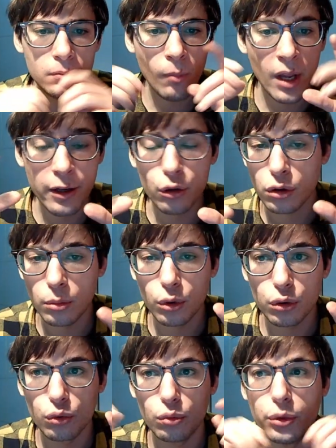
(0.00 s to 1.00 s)
Io sono
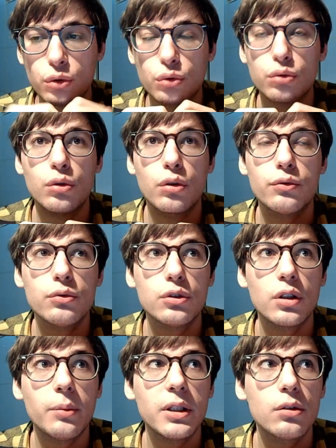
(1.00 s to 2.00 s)
molto dubbioso sul loro
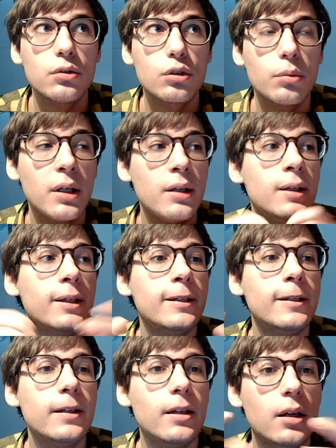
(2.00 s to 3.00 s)
funzionamento, insomma.
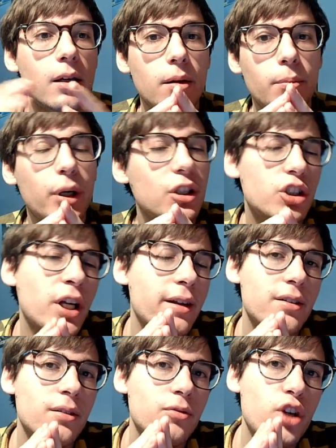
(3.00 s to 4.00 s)
Poi, cioè,
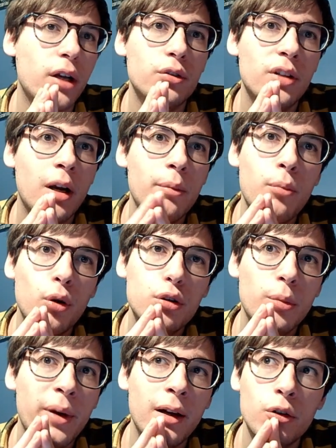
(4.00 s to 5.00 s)
certo, sarebbe molto
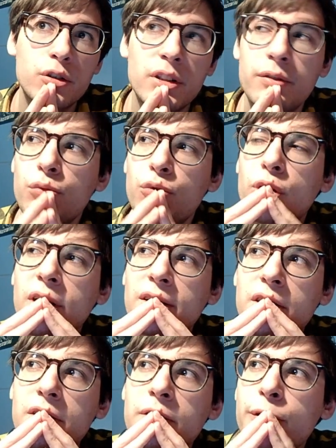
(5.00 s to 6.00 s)
bello se
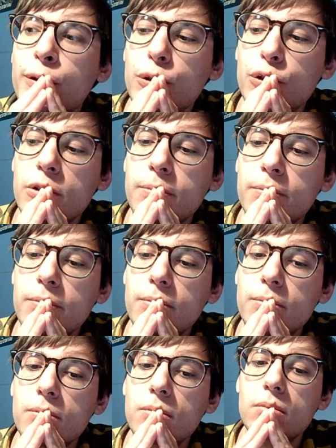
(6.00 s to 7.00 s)
funzionasse davvero così.
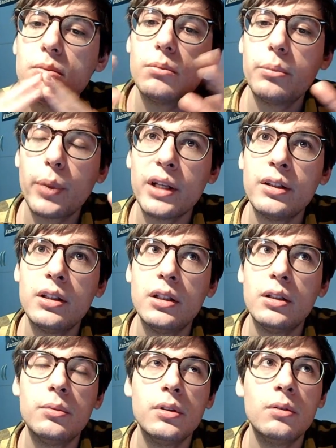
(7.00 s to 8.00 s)

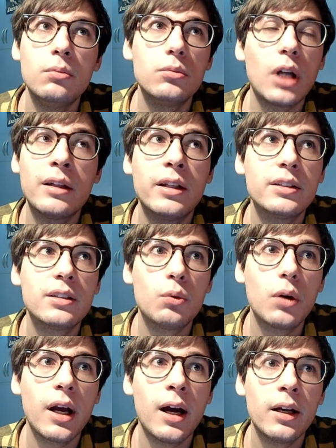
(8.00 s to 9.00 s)
Prendi in, addestri un
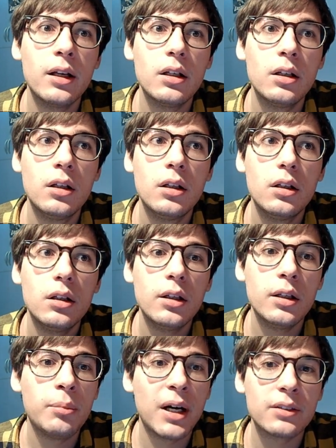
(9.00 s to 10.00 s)
cane
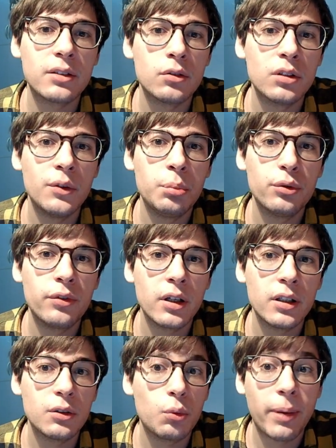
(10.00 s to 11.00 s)
e basta, non devi più
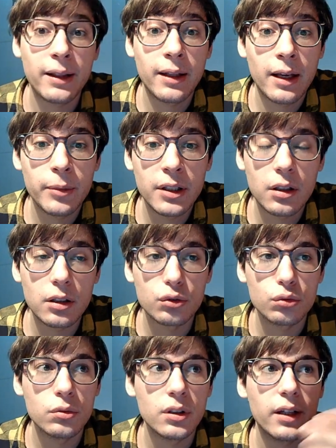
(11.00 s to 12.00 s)
fare praticamente
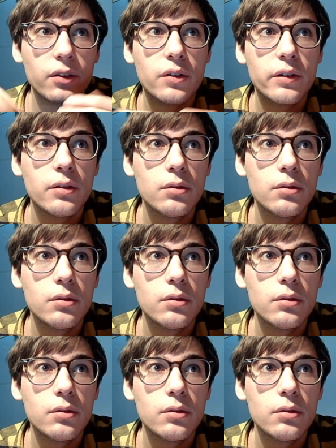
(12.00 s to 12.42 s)
nessun test.